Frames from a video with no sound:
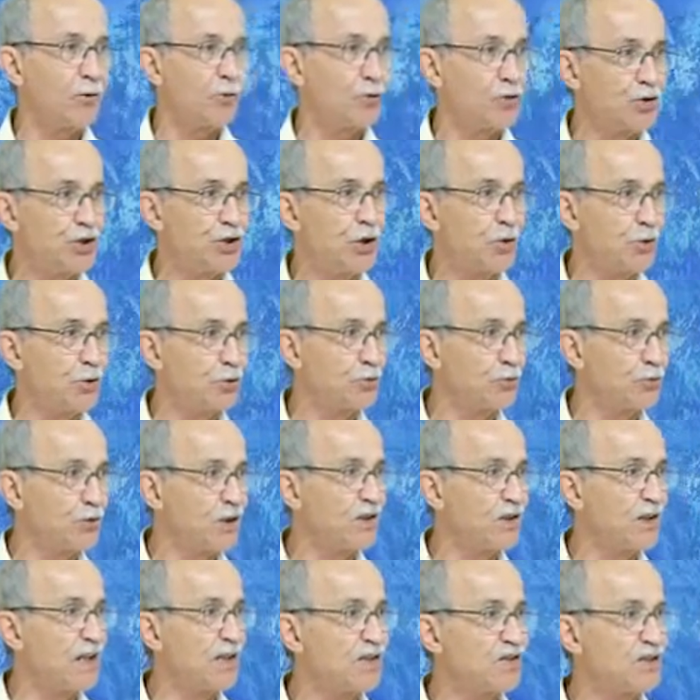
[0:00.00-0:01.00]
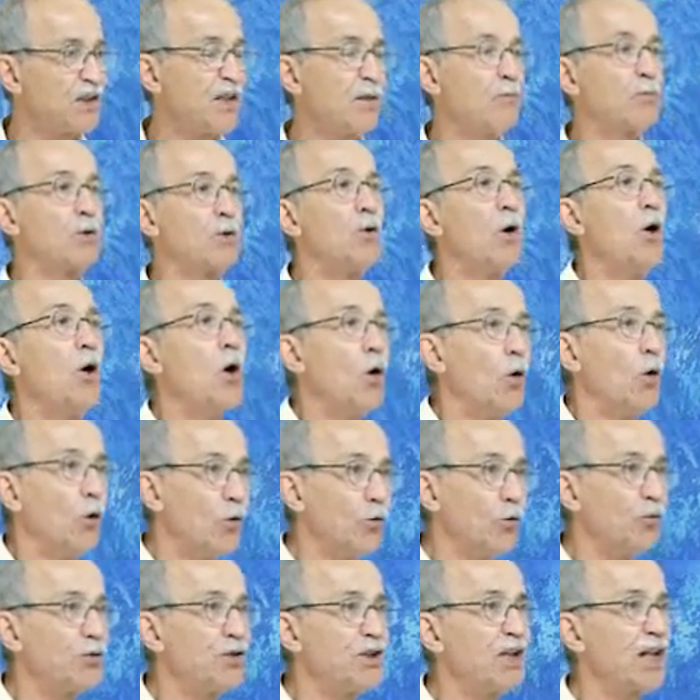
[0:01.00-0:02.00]
no dia 8 de dezembro ou
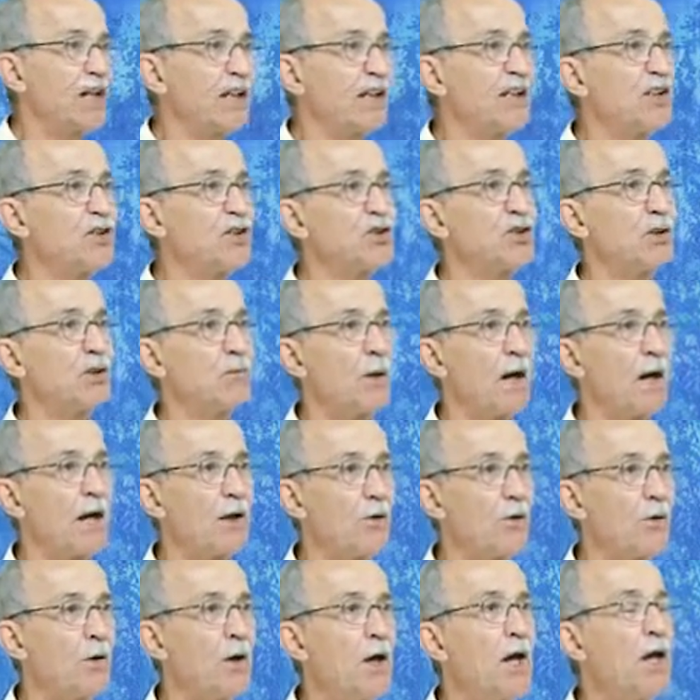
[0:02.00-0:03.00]
no dia 15 de maio.